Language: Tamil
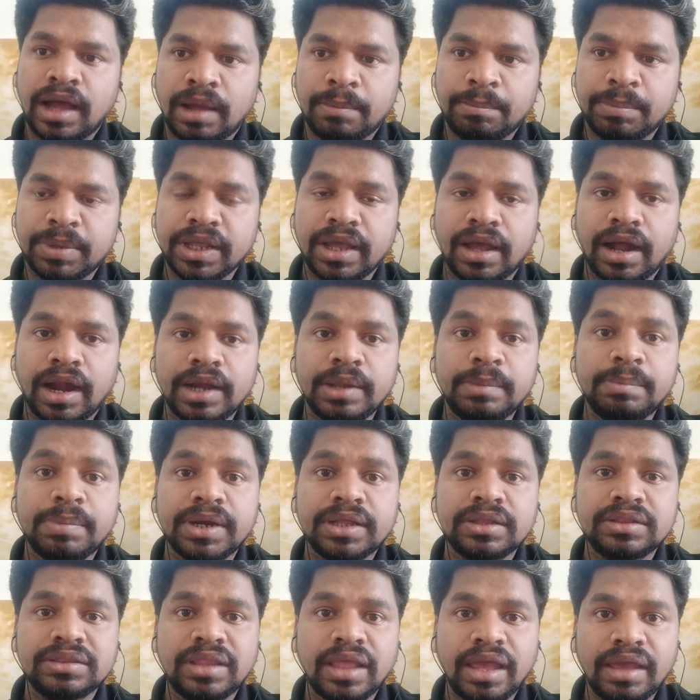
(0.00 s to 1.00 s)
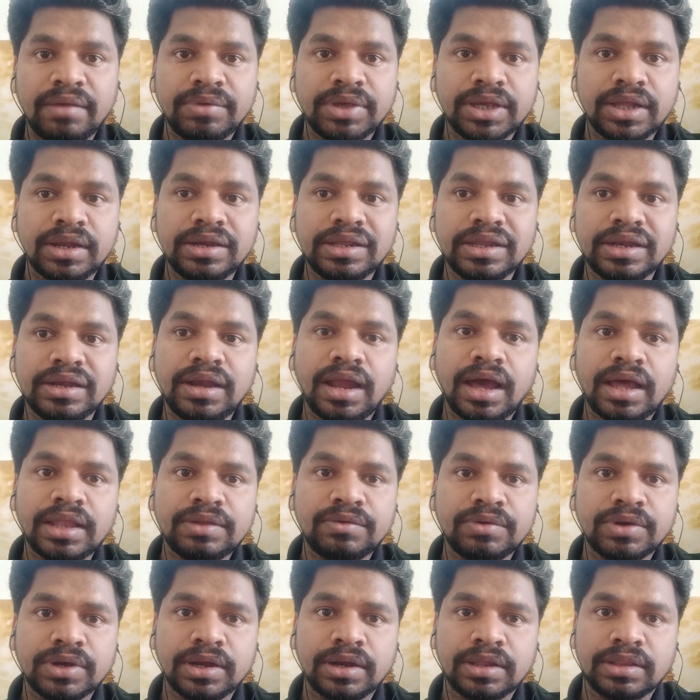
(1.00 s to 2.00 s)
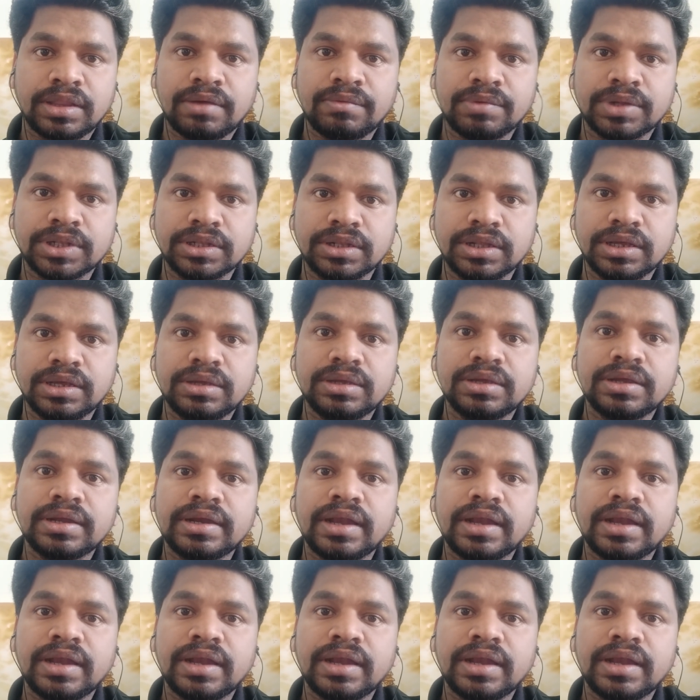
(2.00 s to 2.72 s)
அப்படி அடிப்படை தேவைகள் இல்லாதவங்களை தான் வந்து